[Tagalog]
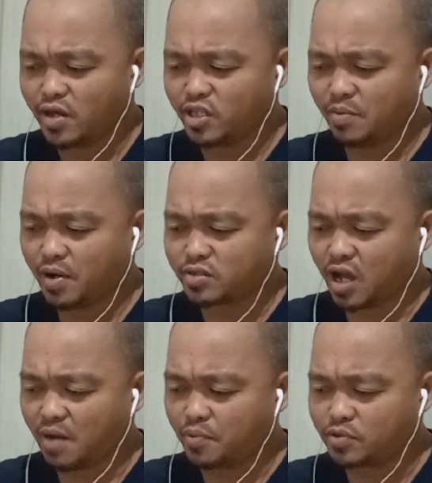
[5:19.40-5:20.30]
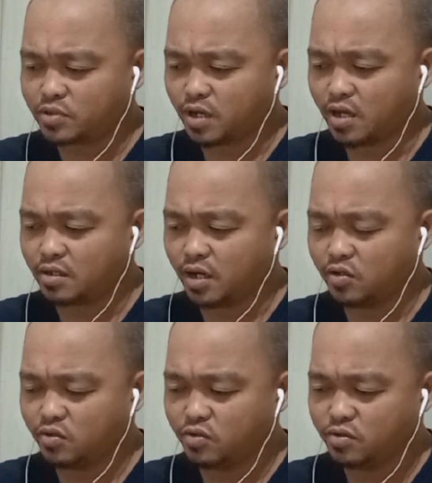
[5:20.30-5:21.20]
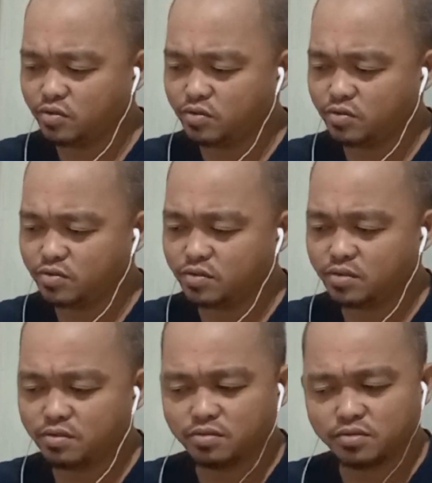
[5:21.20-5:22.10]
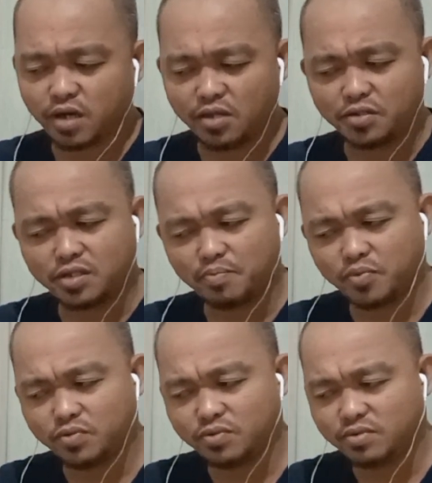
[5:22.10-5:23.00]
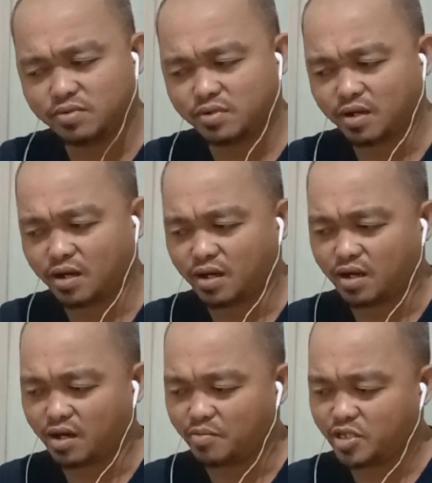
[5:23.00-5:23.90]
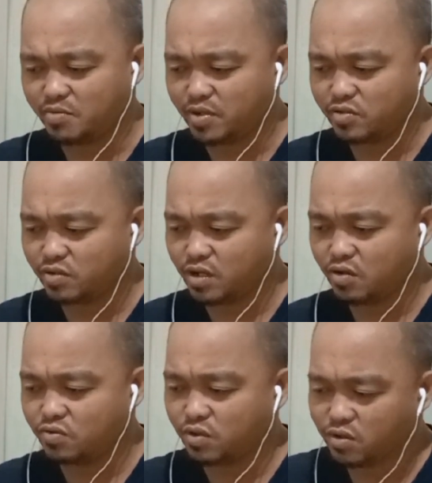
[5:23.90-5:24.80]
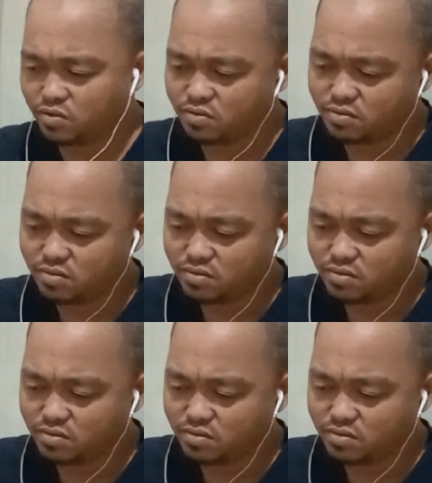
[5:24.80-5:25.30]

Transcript: behind the back tapos ay, ano side step grabe naman yung galaw na yun